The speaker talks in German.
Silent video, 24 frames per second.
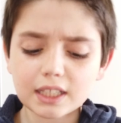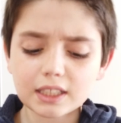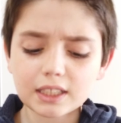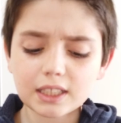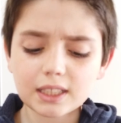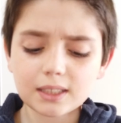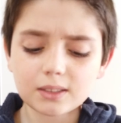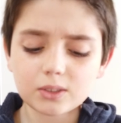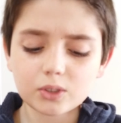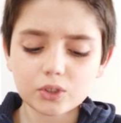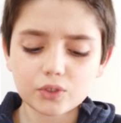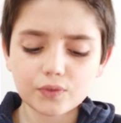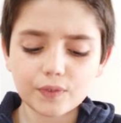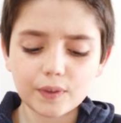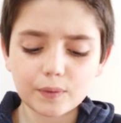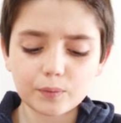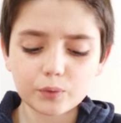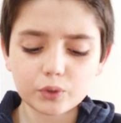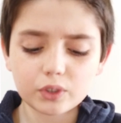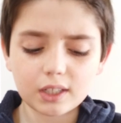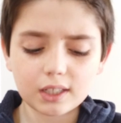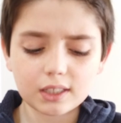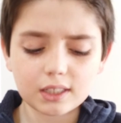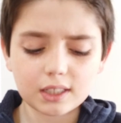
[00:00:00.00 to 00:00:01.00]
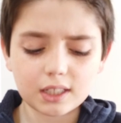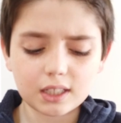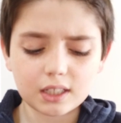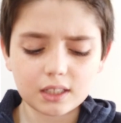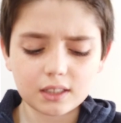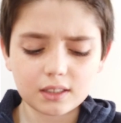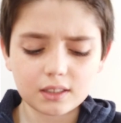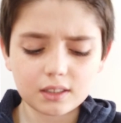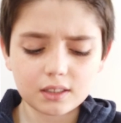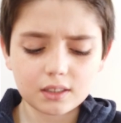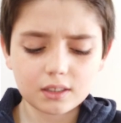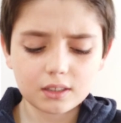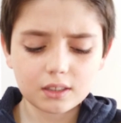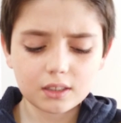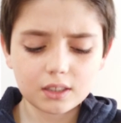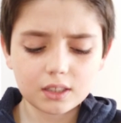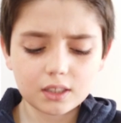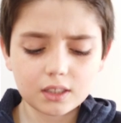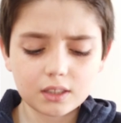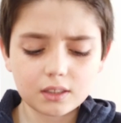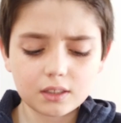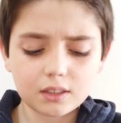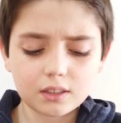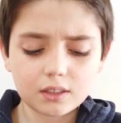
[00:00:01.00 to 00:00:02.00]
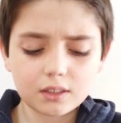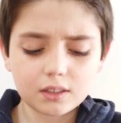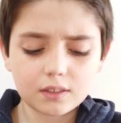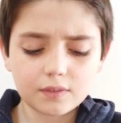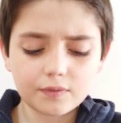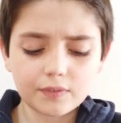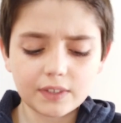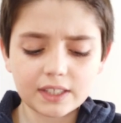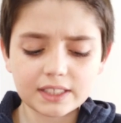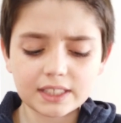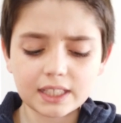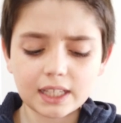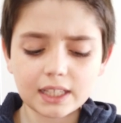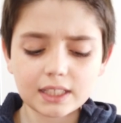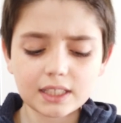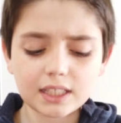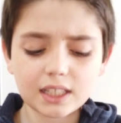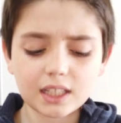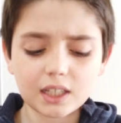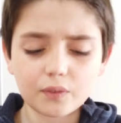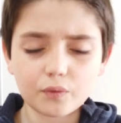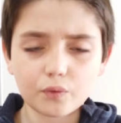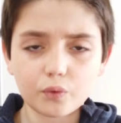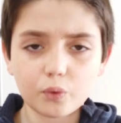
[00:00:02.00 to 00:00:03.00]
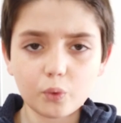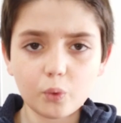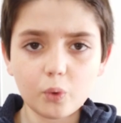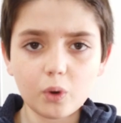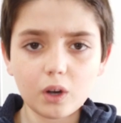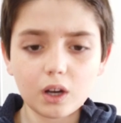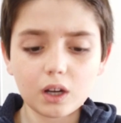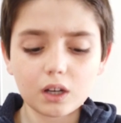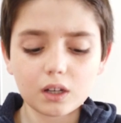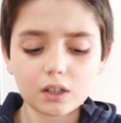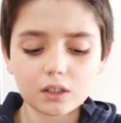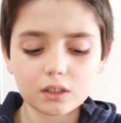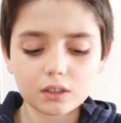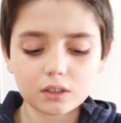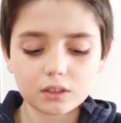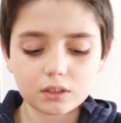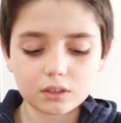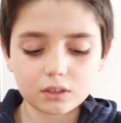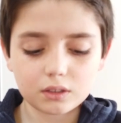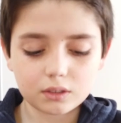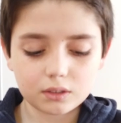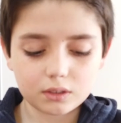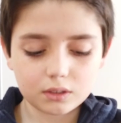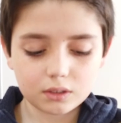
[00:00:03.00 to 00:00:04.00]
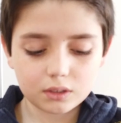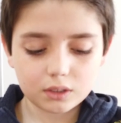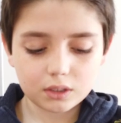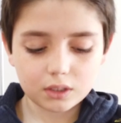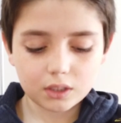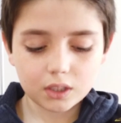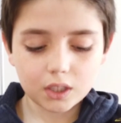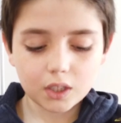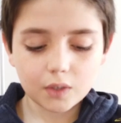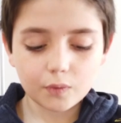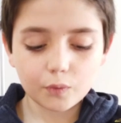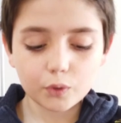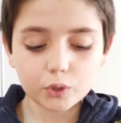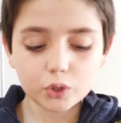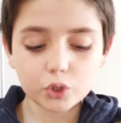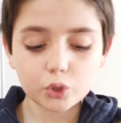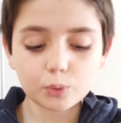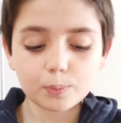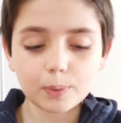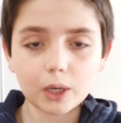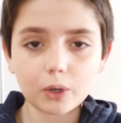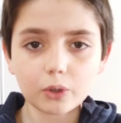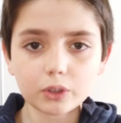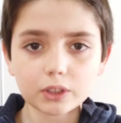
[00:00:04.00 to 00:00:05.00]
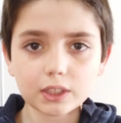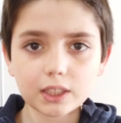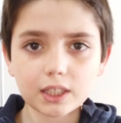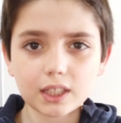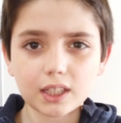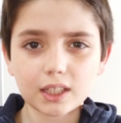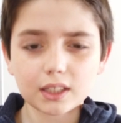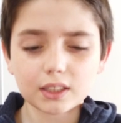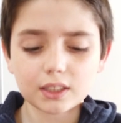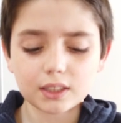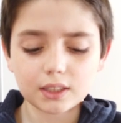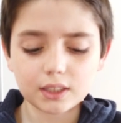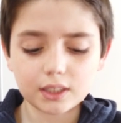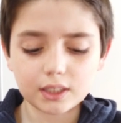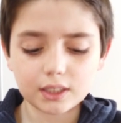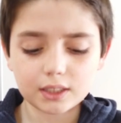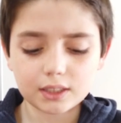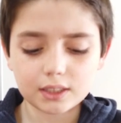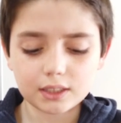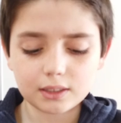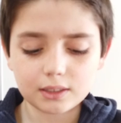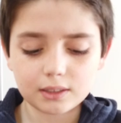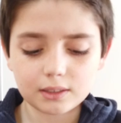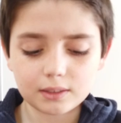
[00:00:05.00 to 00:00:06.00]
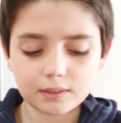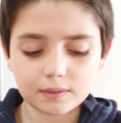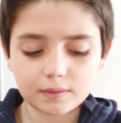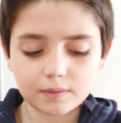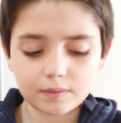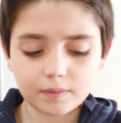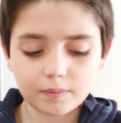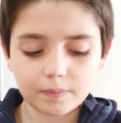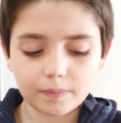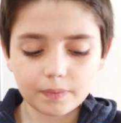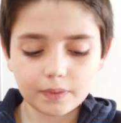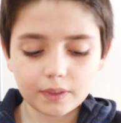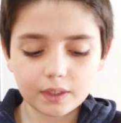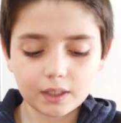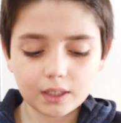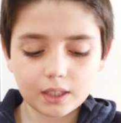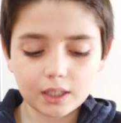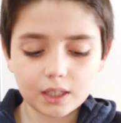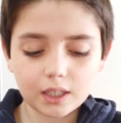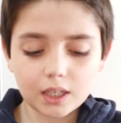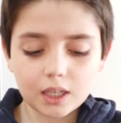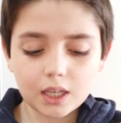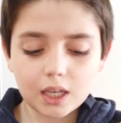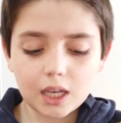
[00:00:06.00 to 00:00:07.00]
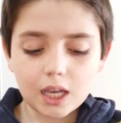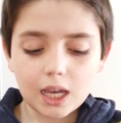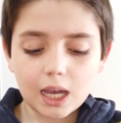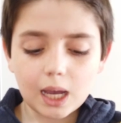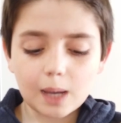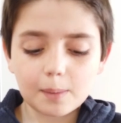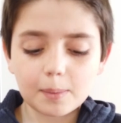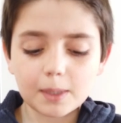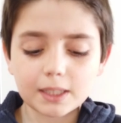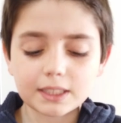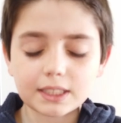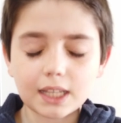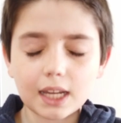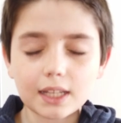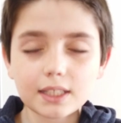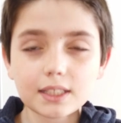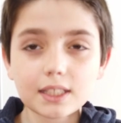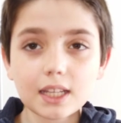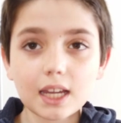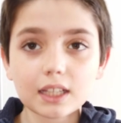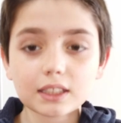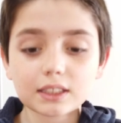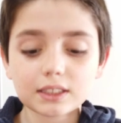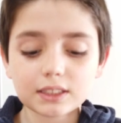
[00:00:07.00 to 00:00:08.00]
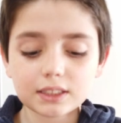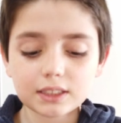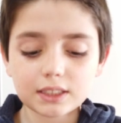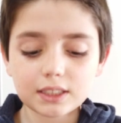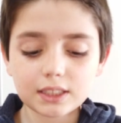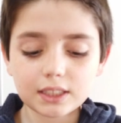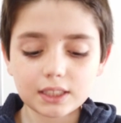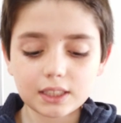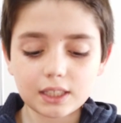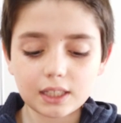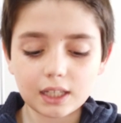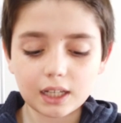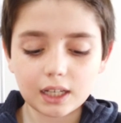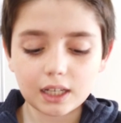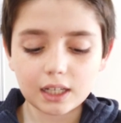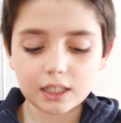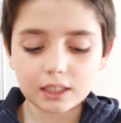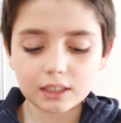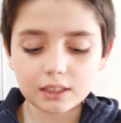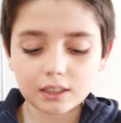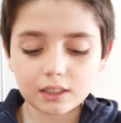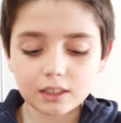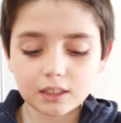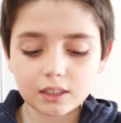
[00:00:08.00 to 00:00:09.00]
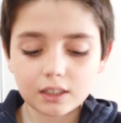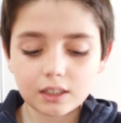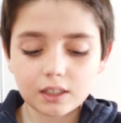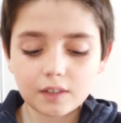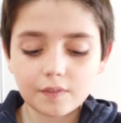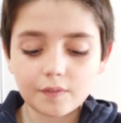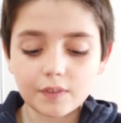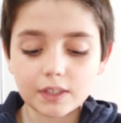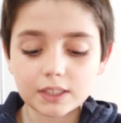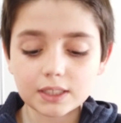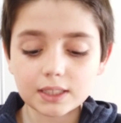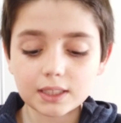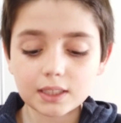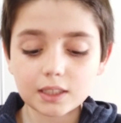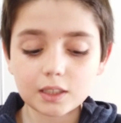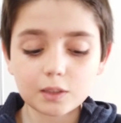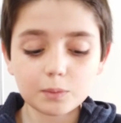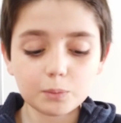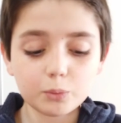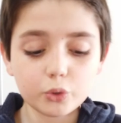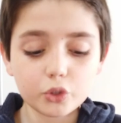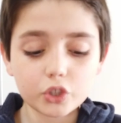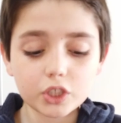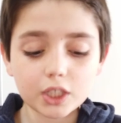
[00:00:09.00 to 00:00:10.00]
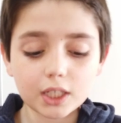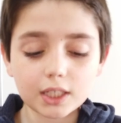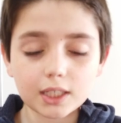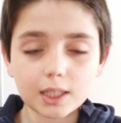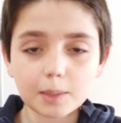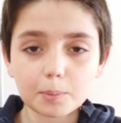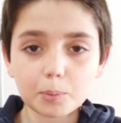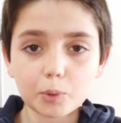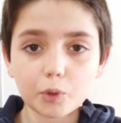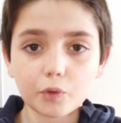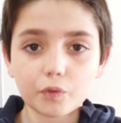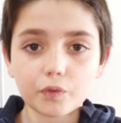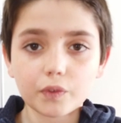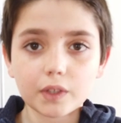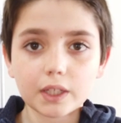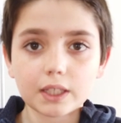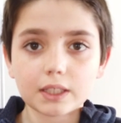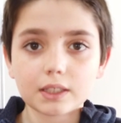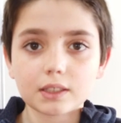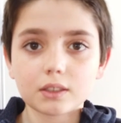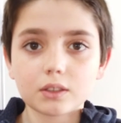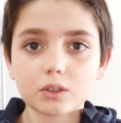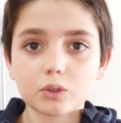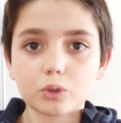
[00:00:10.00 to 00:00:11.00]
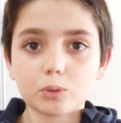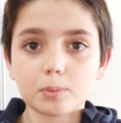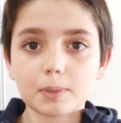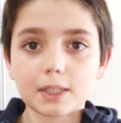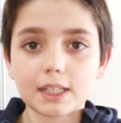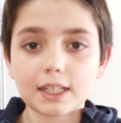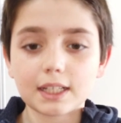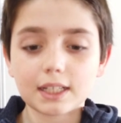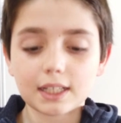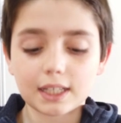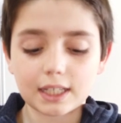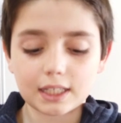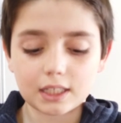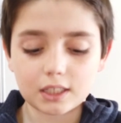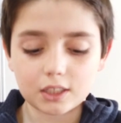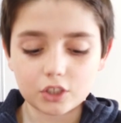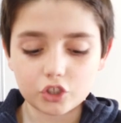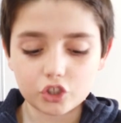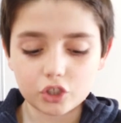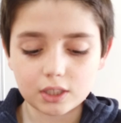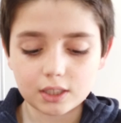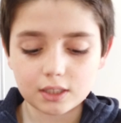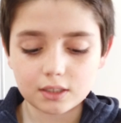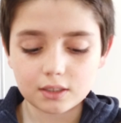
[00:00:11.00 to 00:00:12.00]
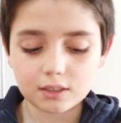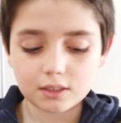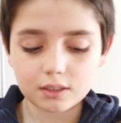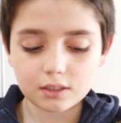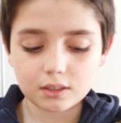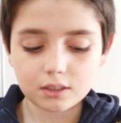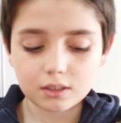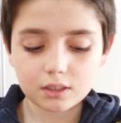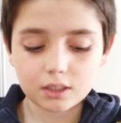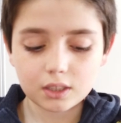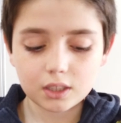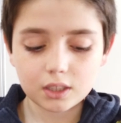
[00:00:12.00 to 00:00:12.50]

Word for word: sahen Jesus verwundert an. Was hatte er vor? Wozu brauchte er den Esel? Aber dann dachten sie daran, was in den Büchern der Propheten über den Retter stand.